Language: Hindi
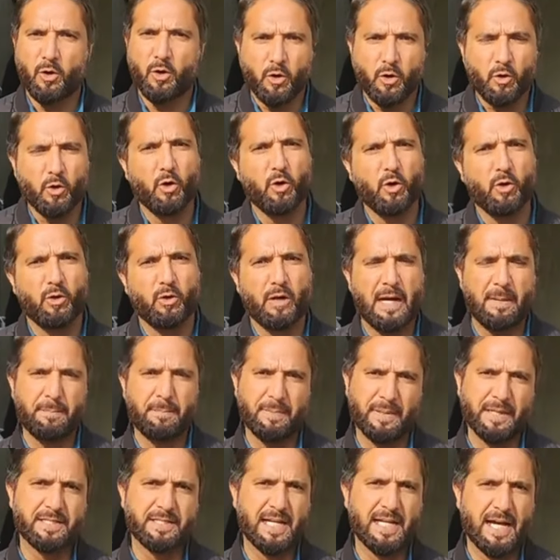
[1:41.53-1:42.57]
ओ को
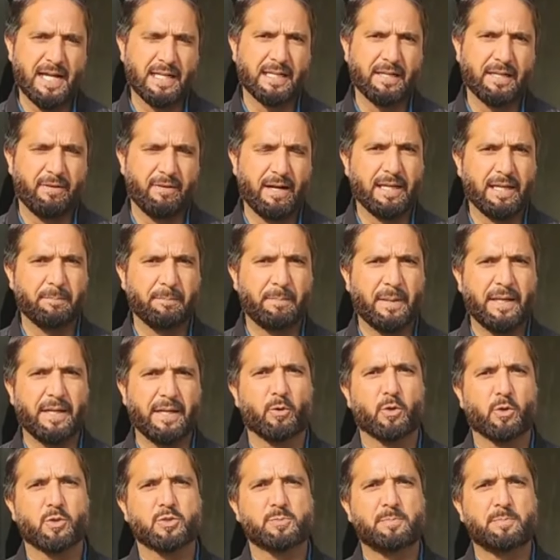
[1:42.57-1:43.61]
अपनी जान गंवानी
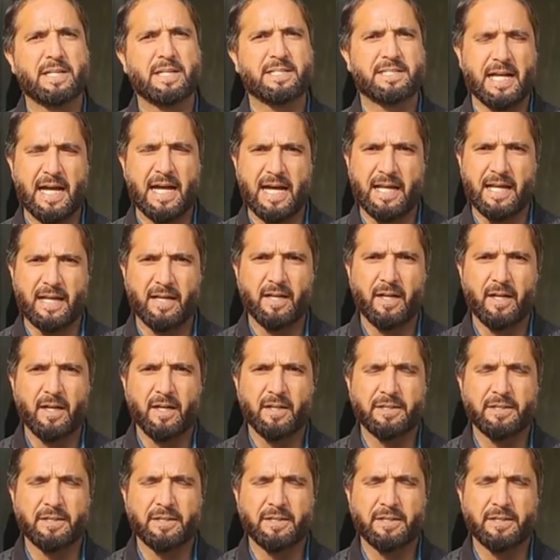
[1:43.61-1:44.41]
पड़ी और उसमें चार